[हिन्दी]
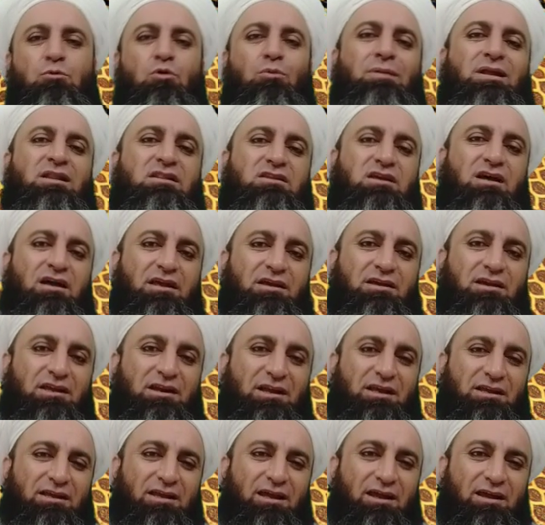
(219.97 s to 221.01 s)
आपको मिलता है
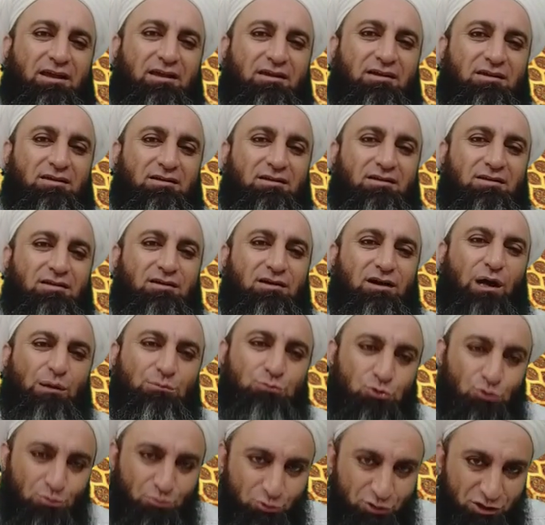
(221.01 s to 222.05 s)
कि नहीं है
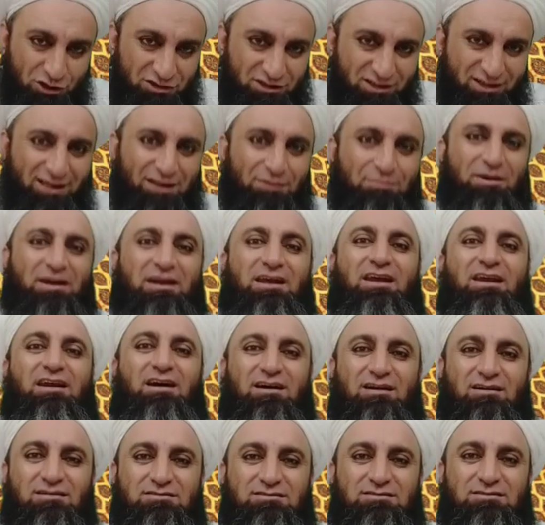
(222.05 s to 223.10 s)
हम तो मुरीद ही नहीं बने
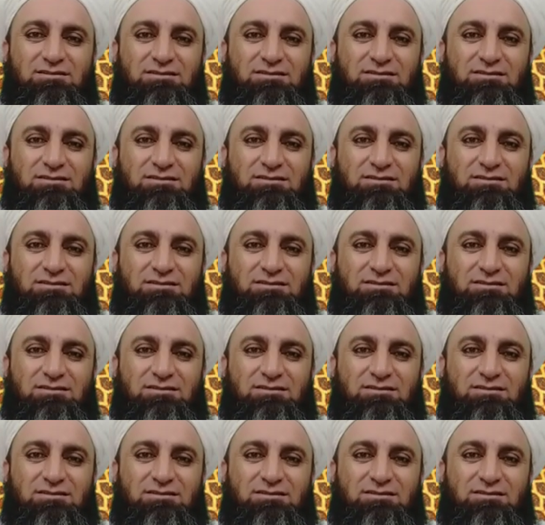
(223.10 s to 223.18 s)
ना